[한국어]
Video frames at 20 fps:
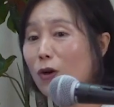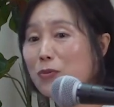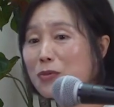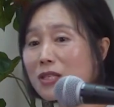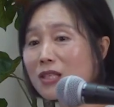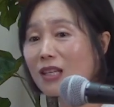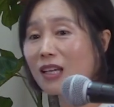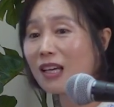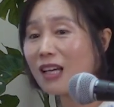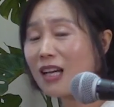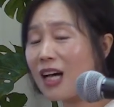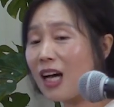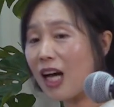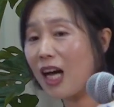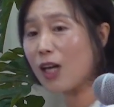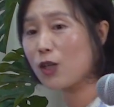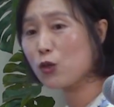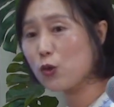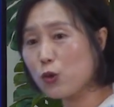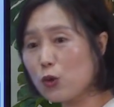거 없이
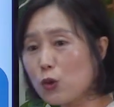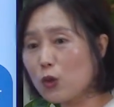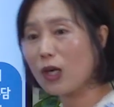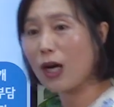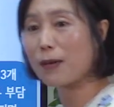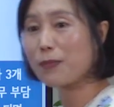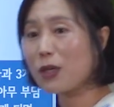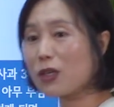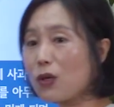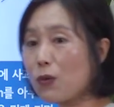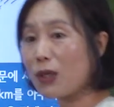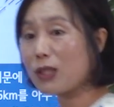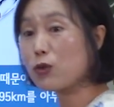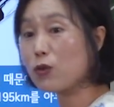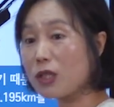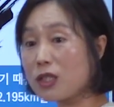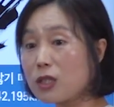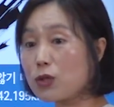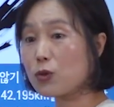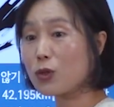아주 가볍게
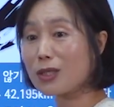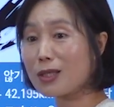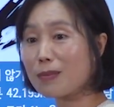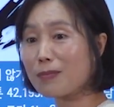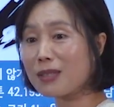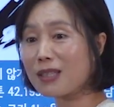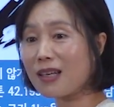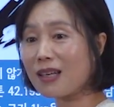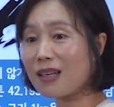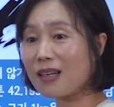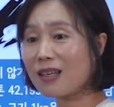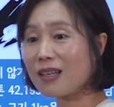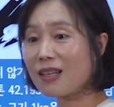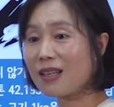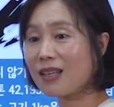완주하실 수 있습니다.